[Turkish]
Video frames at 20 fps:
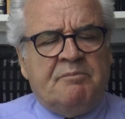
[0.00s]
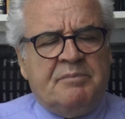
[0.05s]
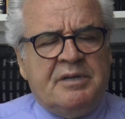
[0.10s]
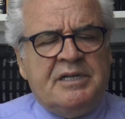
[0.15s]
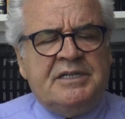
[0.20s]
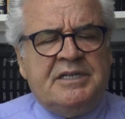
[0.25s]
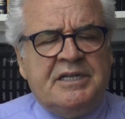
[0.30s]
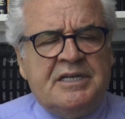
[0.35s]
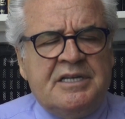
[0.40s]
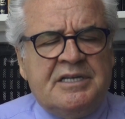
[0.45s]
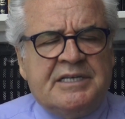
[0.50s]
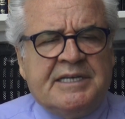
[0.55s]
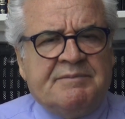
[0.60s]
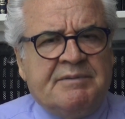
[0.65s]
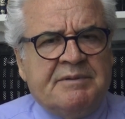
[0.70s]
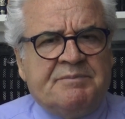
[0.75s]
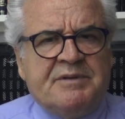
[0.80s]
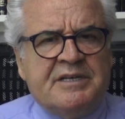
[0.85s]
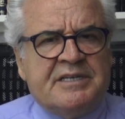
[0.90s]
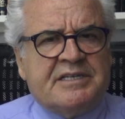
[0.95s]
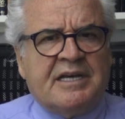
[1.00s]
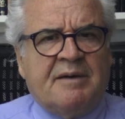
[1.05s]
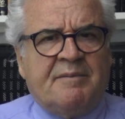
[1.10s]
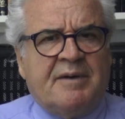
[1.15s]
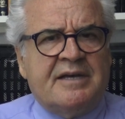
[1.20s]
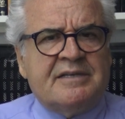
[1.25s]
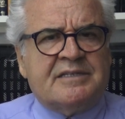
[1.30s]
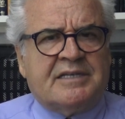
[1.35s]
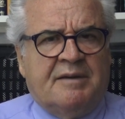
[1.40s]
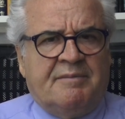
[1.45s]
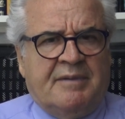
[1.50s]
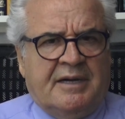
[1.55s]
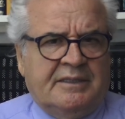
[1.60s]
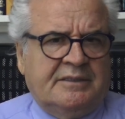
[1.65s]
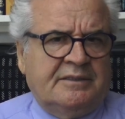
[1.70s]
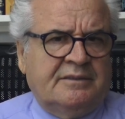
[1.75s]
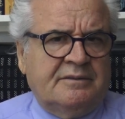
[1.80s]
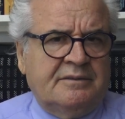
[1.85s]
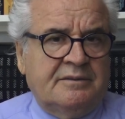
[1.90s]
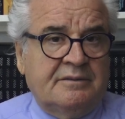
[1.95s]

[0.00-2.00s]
Bildiğiniz gibi biz zaman zaman